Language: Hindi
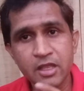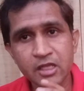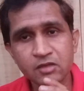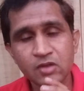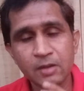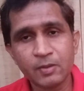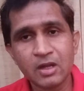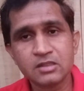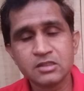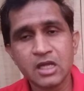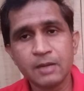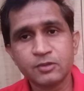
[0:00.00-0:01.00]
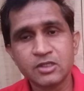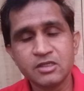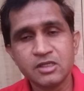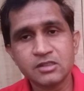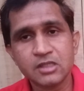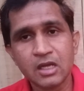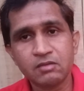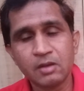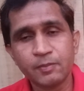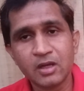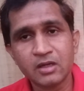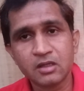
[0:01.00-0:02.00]
एक व्यापार से आप तीन या चार
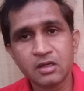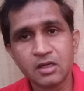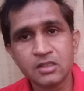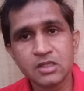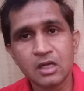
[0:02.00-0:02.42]
व्यापार करना